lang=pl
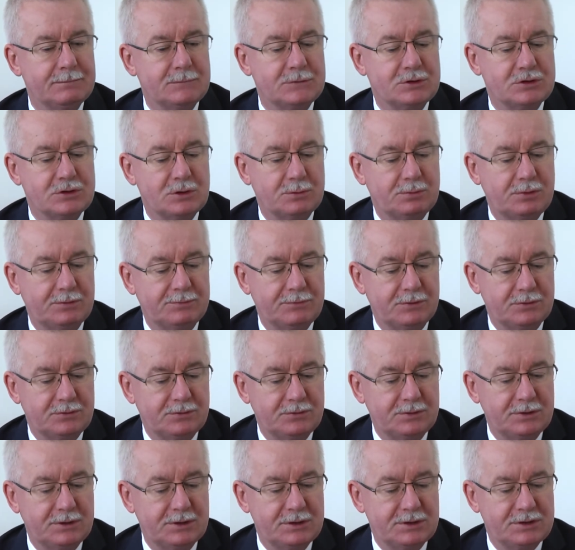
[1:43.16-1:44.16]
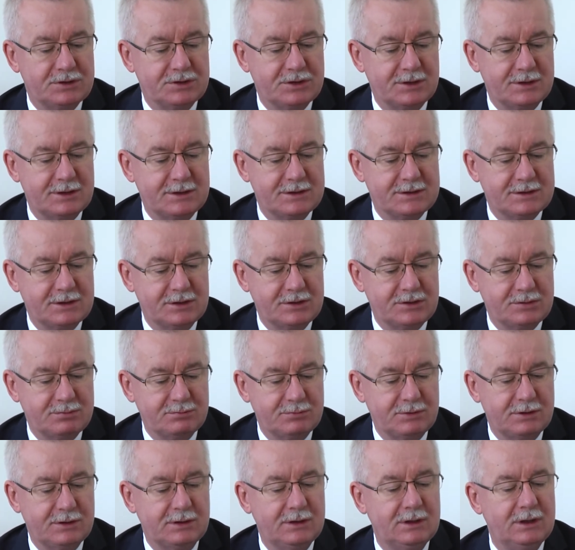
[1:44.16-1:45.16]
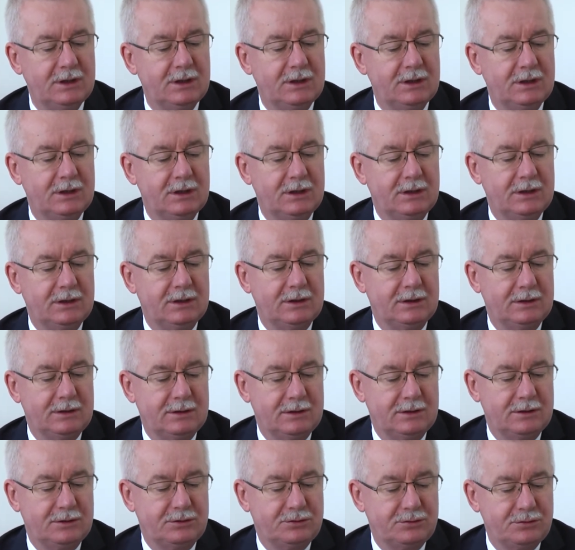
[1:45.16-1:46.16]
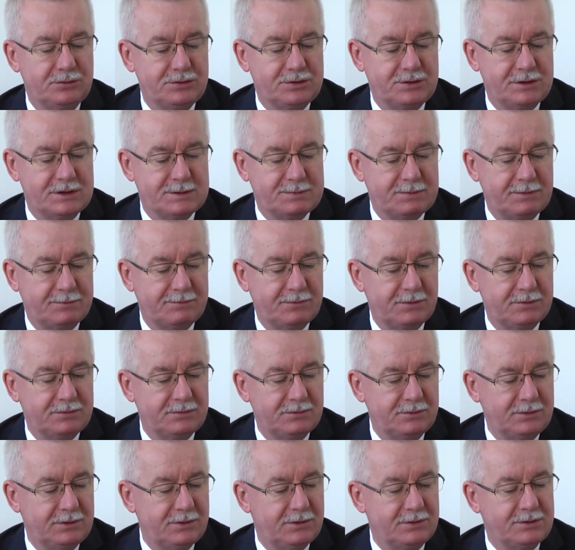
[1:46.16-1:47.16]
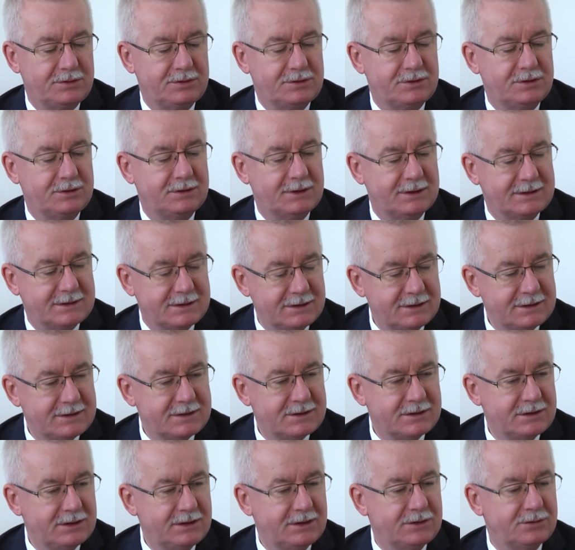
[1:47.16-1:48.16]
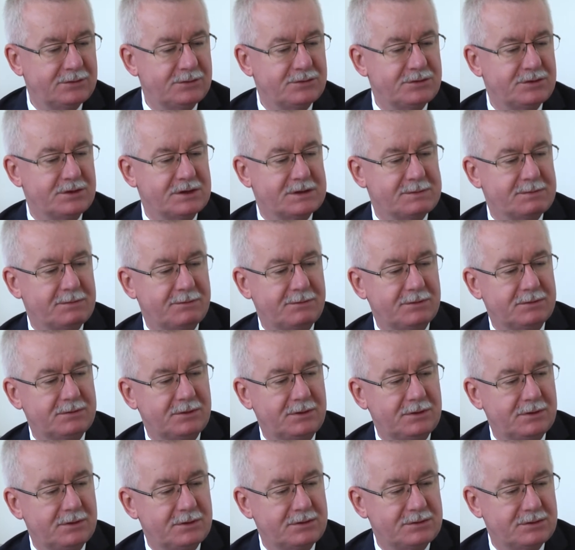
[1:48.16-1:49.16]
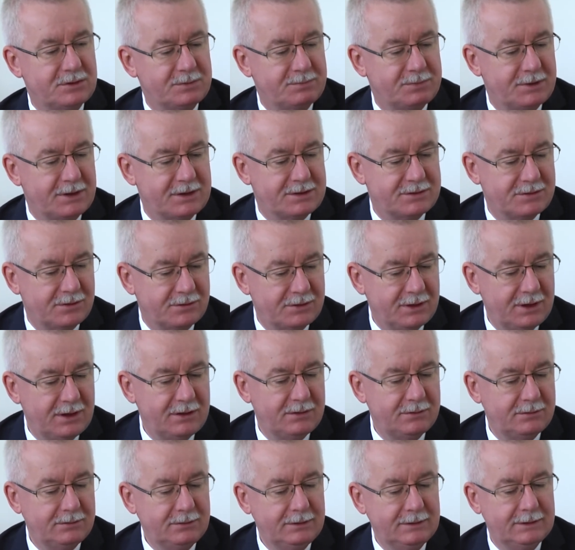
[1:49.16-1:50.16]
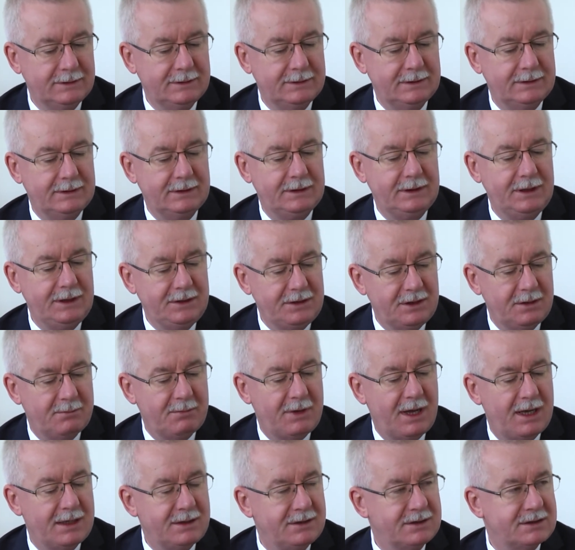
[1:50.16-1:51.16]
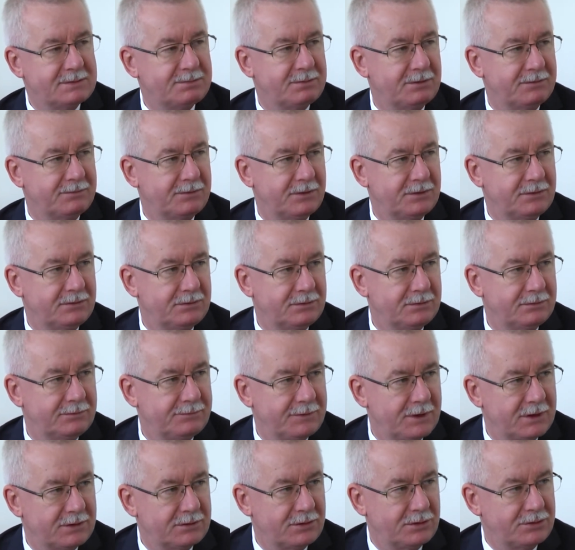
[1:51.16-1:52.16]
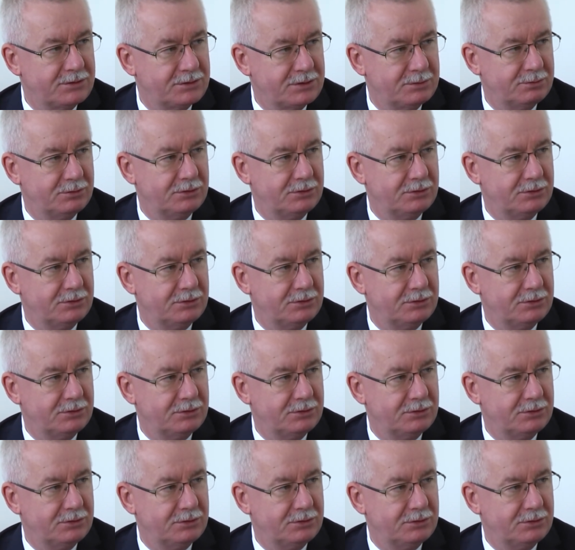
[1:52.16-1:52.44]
co powoduje, że jesteśmy e, duzi z powodu ilości decyzji, duzi z powodu ilości personelu i niemali z powodu wielkości